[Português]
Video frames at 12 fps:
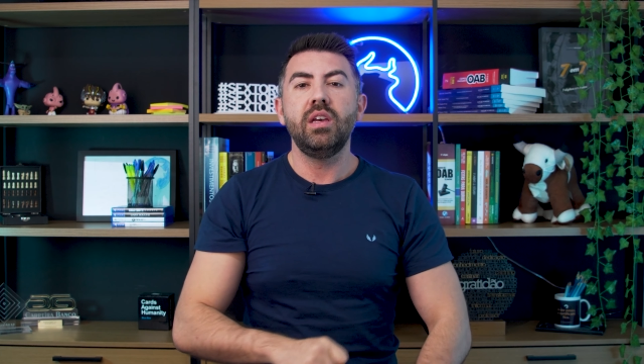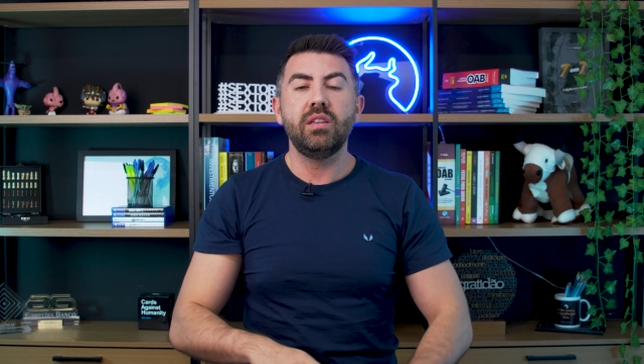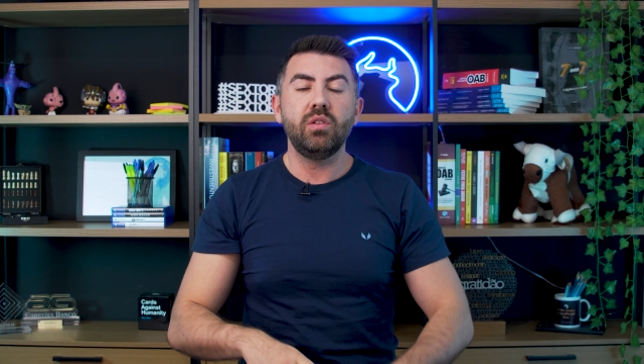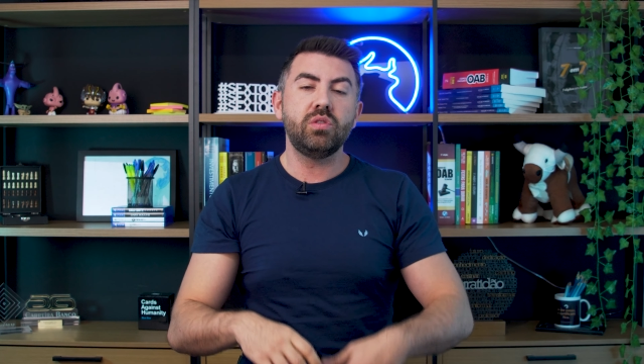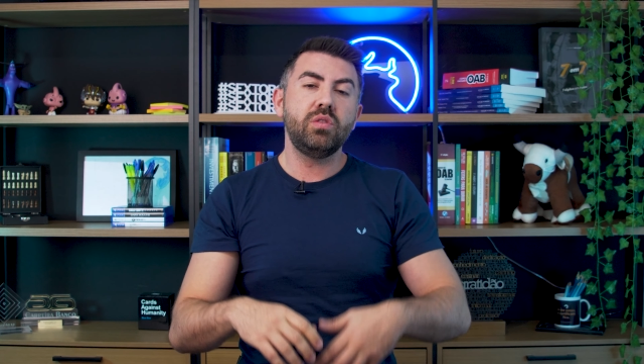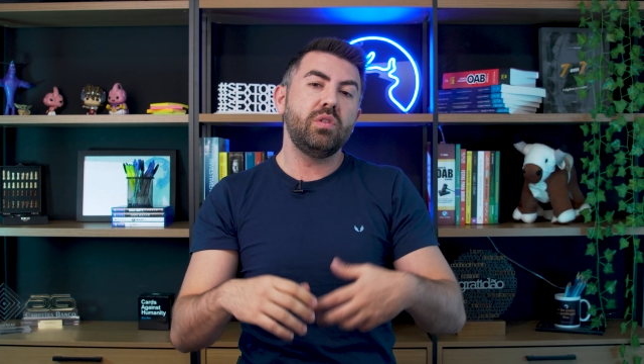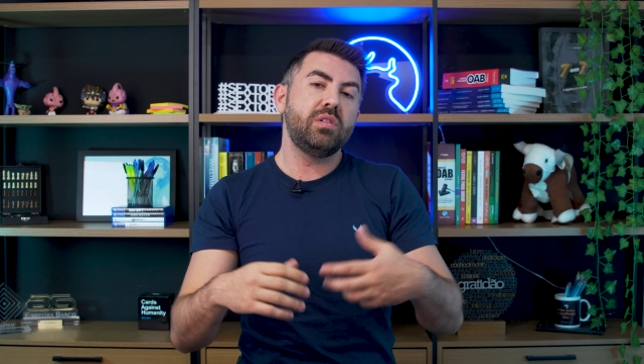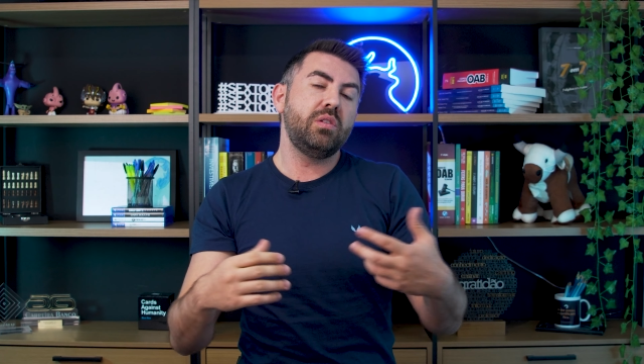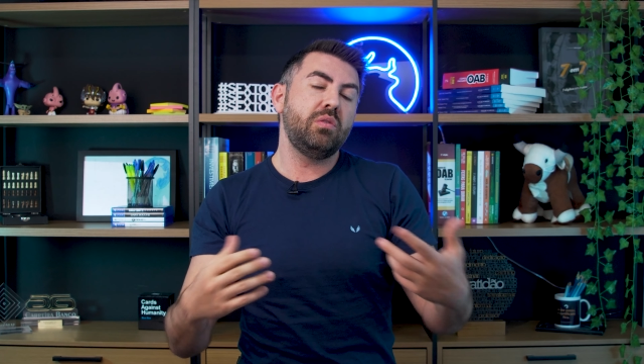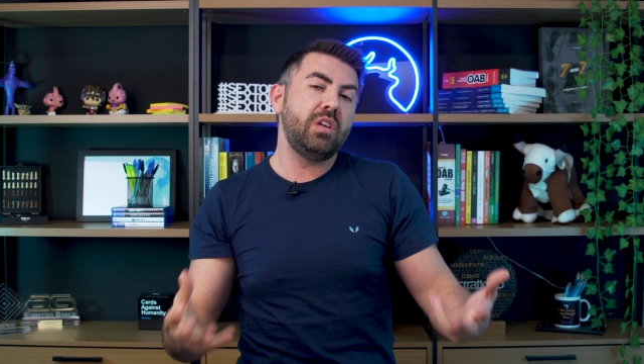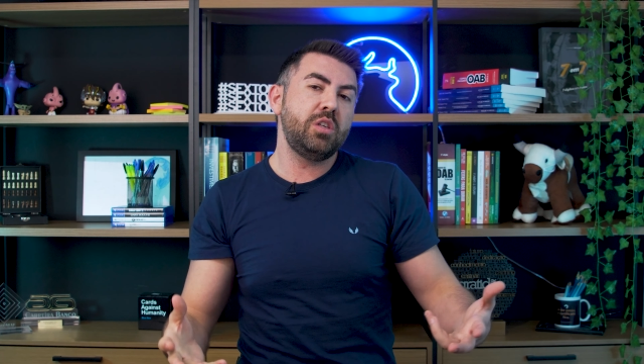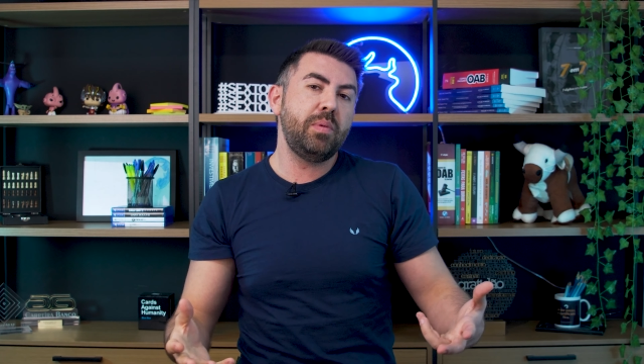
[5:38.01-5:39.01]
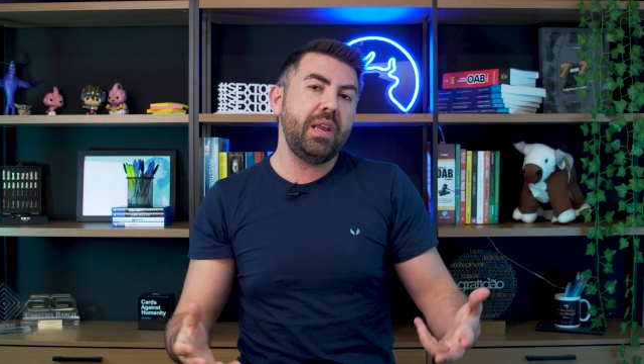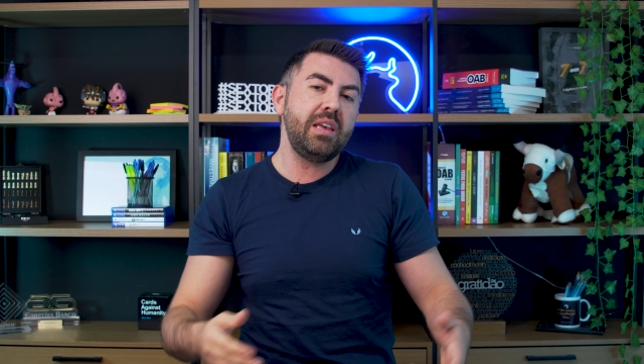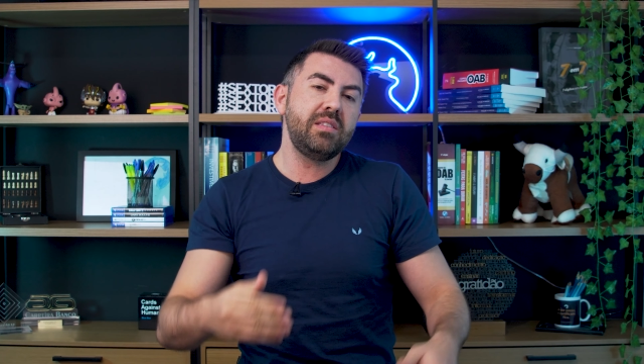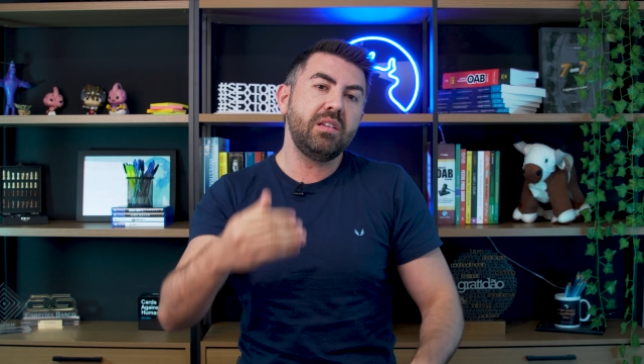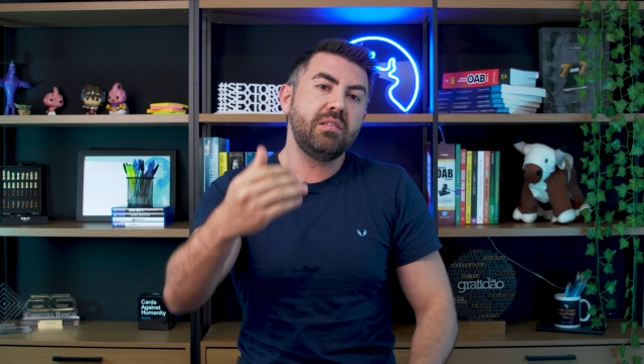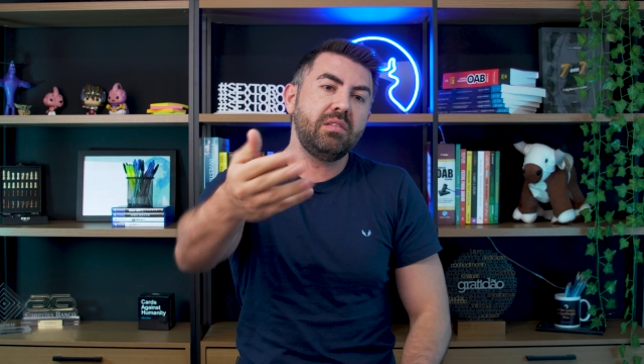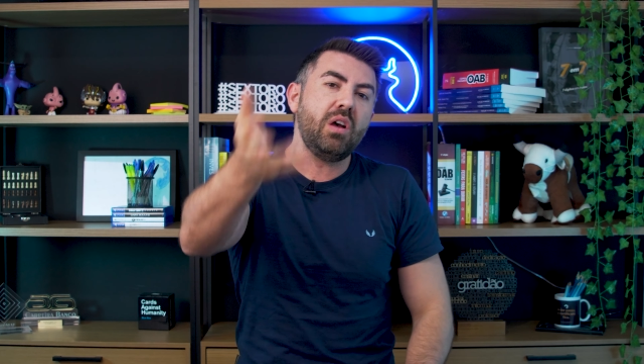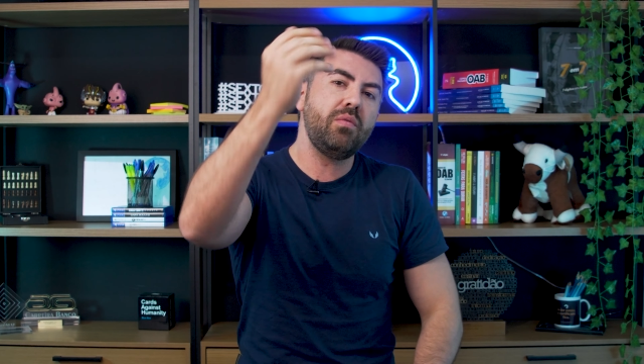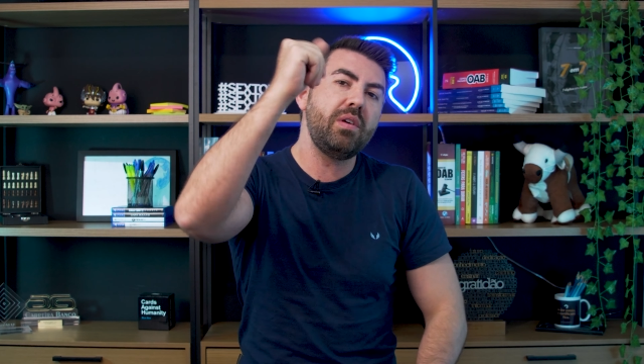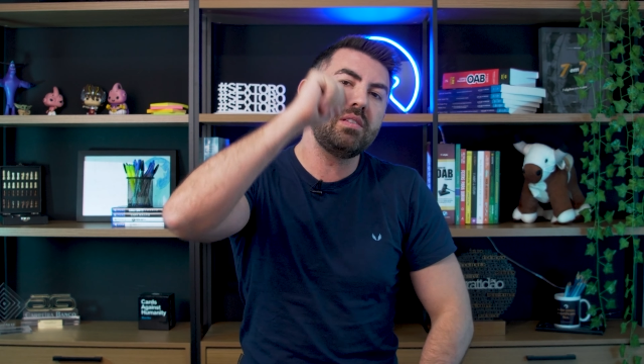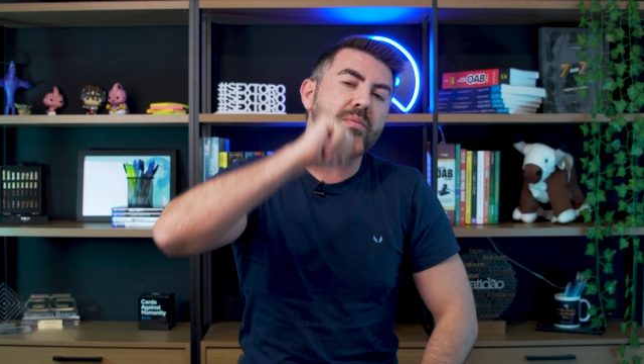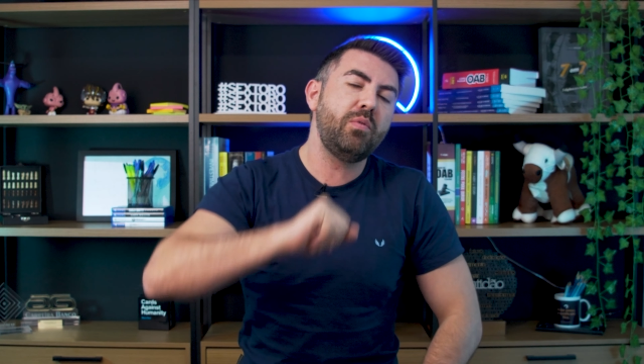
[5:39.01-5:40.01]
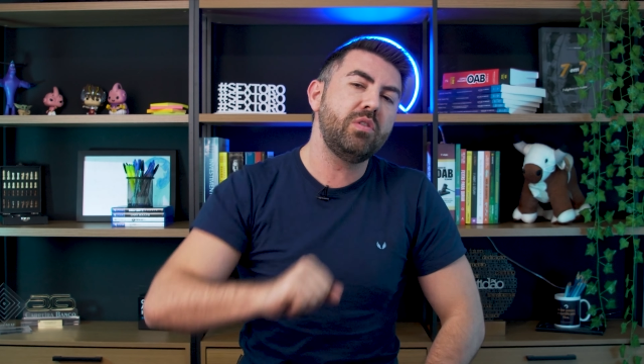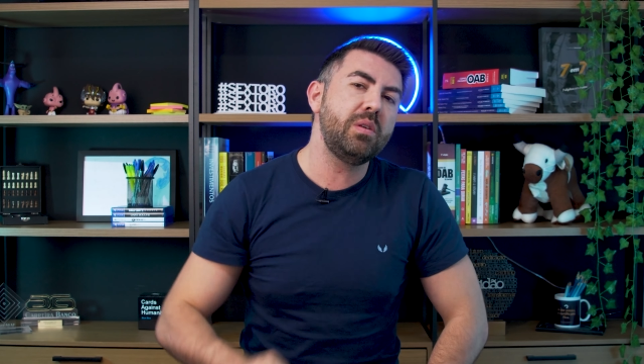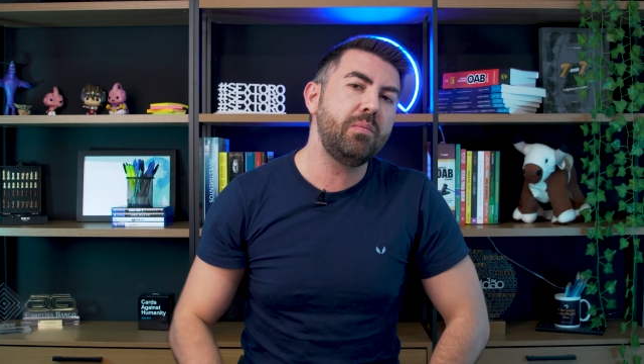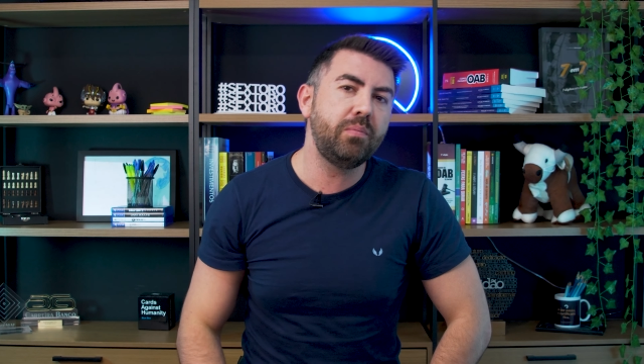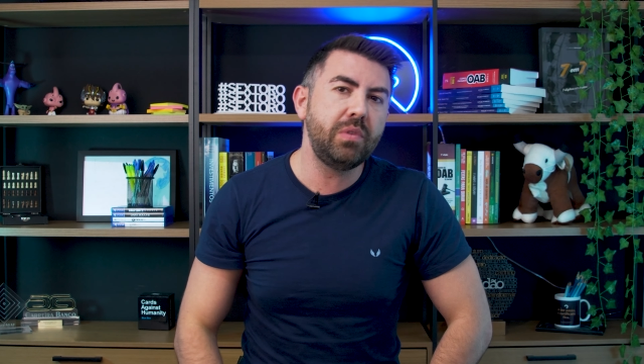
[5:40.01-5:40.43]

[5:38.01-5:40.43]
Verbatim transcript: Então, se você não tem experiência, talvez você